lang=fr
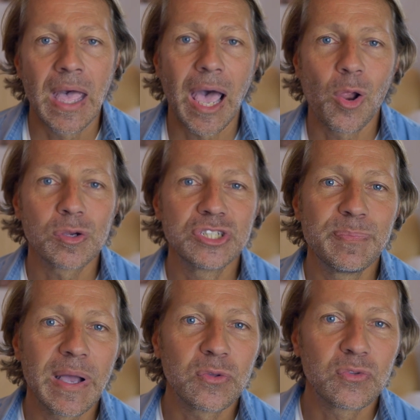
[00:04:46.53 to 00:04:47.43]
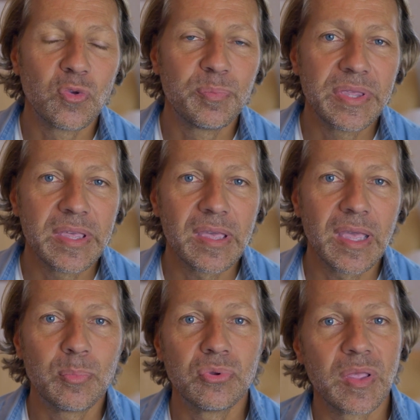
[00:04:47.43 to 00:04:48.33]
Alors je dis pas que ce pied
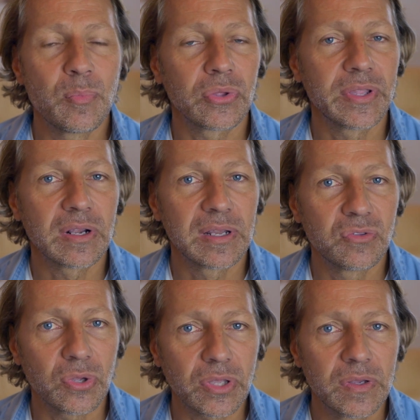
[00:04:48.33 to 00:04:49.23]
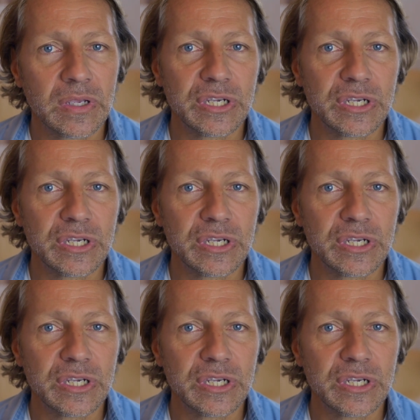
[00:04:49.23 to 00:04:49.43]
est plus important que les autres.